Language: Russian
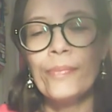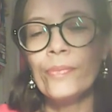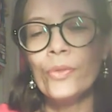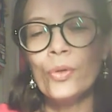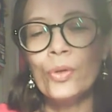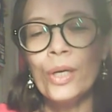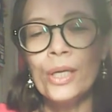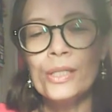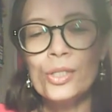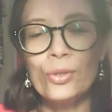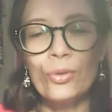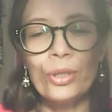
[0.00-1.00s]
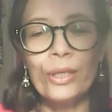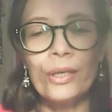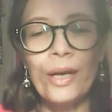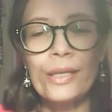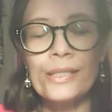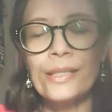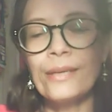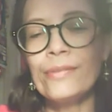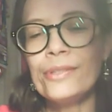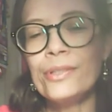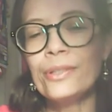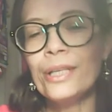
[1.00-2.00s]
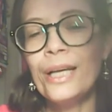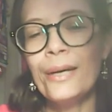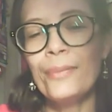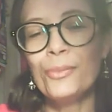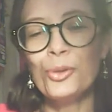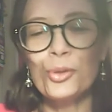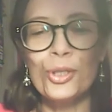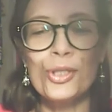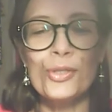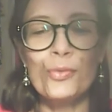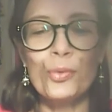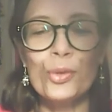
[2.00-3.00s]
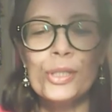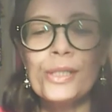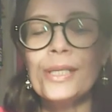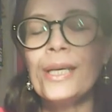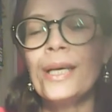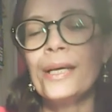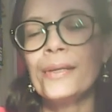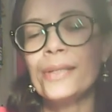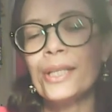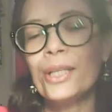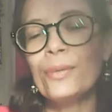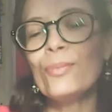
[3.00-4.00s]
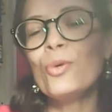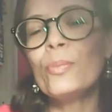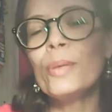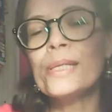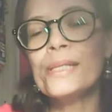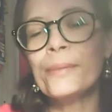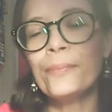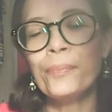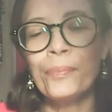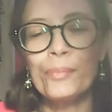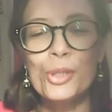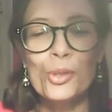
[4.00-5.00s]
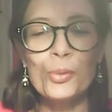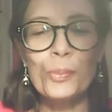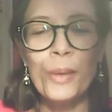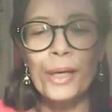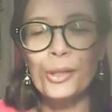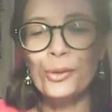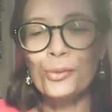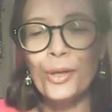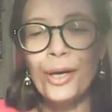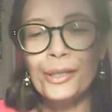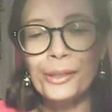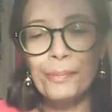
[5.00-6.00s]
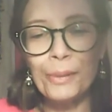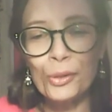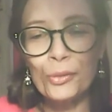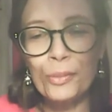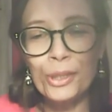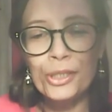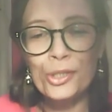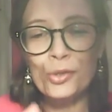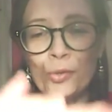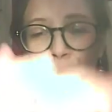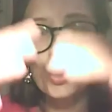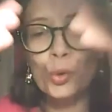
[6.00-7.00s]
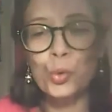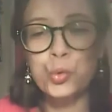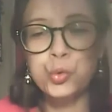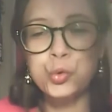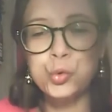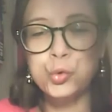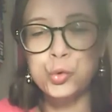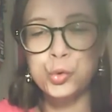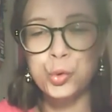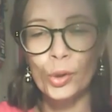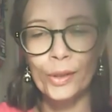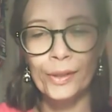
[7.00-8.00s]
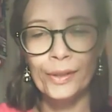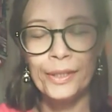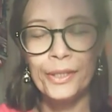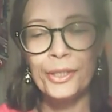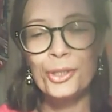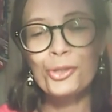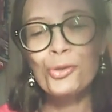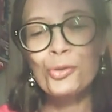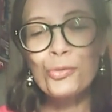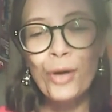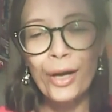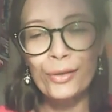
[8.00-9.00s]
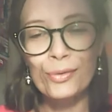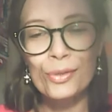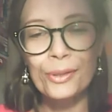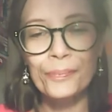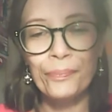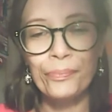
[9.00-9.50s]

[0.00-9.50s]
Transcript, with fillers: Но сколько раз я видела, многие звезды таким образом поступают, но как-то потом они снова и раздуваются,